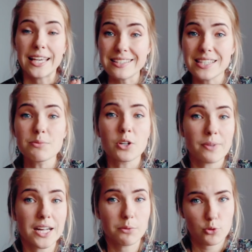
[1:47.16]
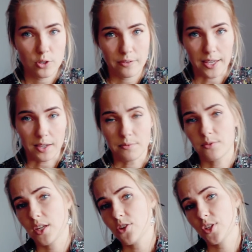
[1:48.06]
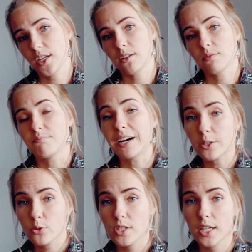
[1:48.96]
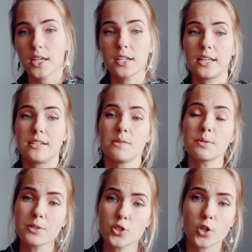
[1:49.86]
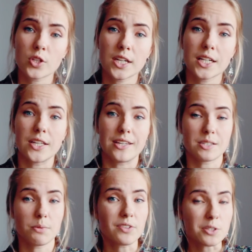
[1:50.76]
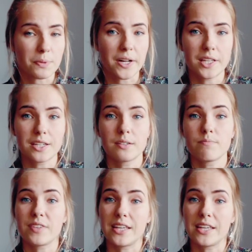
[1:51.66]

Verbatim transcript: Jestem normalnym człowiekiem, w sensie marudzę, jestem zmęczona, jestem niewyspana,